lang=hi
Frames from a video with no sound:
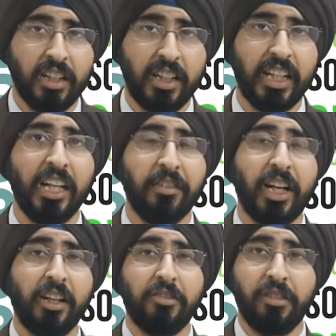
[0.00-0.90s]
लेने
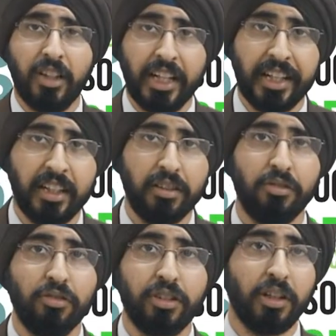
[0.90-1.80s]
वाले हो लेने की
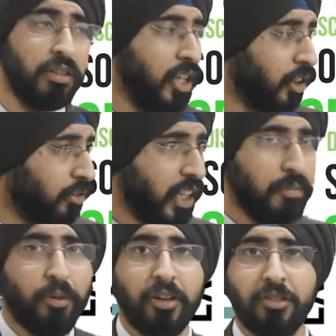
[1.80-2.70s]
सोच रहे हो तो
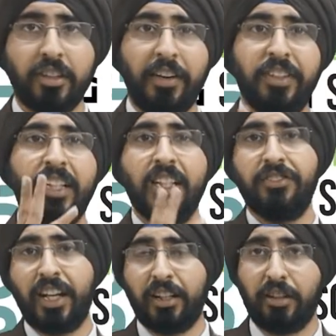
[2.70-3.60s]
इन पॉइंट्स को डेफिनेटली चेक